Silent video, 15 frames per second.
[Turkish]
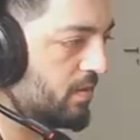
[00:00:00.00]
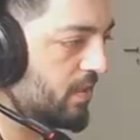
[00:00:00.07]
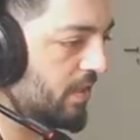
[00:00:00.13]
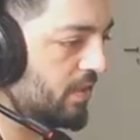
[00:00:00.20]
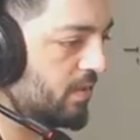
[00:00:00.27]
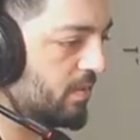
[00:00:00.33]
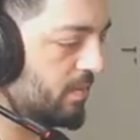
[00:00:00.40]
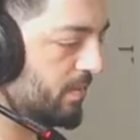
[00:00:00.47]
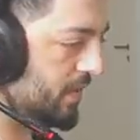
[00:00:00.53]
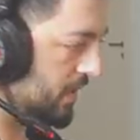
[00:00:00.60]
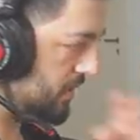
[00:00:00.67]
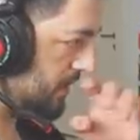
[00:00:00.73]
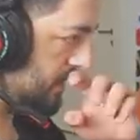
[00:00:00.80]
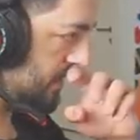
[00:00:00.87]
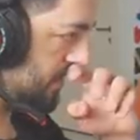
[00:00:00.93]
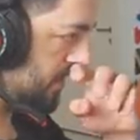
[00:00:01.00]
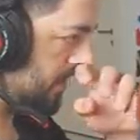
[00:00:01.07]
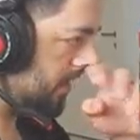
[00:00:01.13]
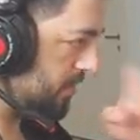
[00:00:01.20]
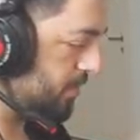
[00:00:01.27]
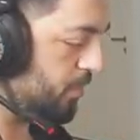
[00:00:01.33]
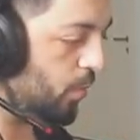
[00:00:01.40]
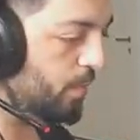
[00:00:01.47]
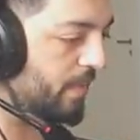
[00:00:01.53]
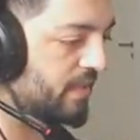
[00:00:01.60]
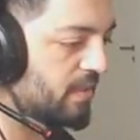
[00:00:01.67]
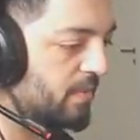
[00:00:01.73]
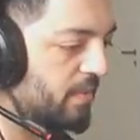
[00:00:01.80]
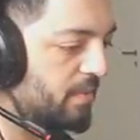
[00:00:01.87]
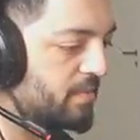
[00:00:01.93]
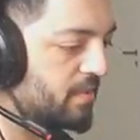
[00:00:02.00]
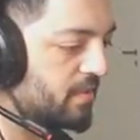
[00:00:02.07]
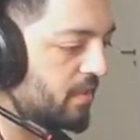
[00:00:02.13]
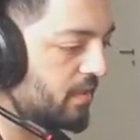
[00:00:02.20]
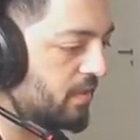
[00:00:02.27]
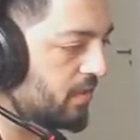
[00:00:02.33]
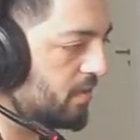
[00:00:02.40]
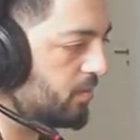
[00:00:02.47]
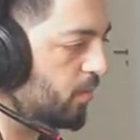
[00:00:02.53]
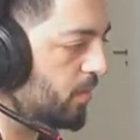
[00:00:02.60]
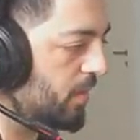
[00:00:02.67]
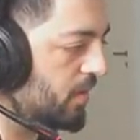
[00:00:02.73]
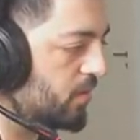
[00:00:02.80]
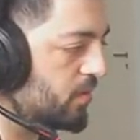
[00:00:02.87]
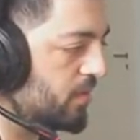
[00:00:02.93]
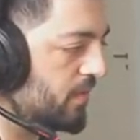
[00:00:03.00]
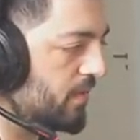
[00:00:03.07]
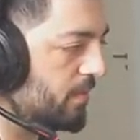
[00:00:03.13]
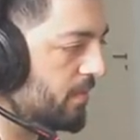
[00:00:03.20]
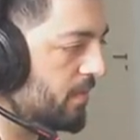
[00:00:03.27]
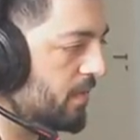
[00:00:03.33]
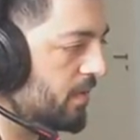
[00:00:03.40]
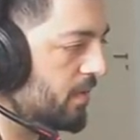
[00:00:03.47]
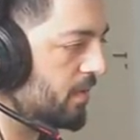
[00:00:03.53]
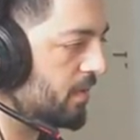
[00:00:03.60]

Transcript: Sait biraz bomba atabilir misin Sait? Bomban yoksa vereyim.